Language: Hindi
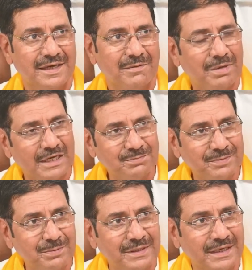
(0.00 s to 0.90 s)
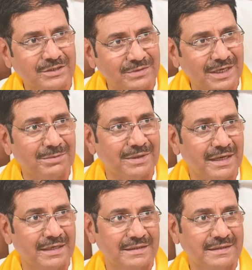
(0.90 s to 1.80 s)
भाजपा में न चुनाव
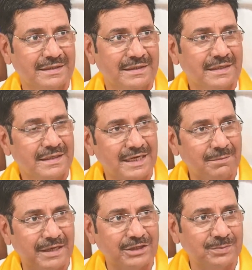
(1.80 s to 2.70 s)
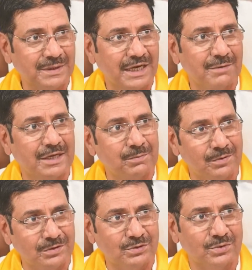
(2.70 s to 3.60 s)
लड़ा न भाजपा के एक बार
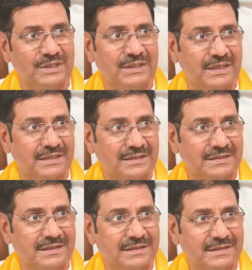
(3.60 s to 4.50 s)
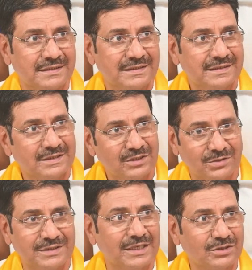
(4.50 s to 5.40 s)
वोट जुड़ दी थी गलती से
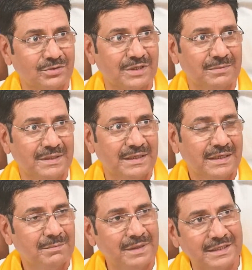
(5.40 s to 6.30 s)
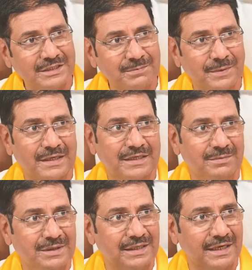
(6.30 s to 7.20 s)
2014 में मैं किसी पार्टी
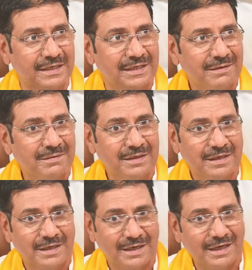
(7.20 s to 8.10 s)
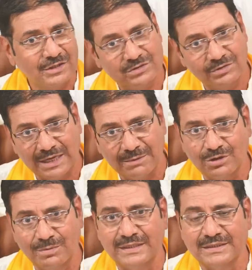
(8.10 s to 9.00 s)
में नहीं रहा चुनाव तो मैं तो
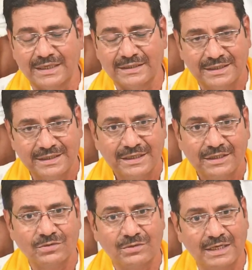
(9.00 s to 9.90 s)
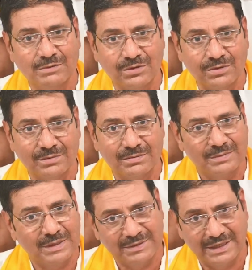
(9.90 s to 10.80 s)
तो आजाद चुनाव तो
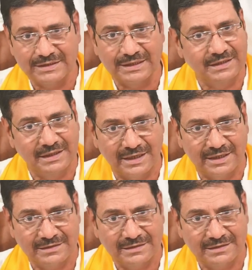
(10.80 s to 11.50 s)
हमने आजादी लड़े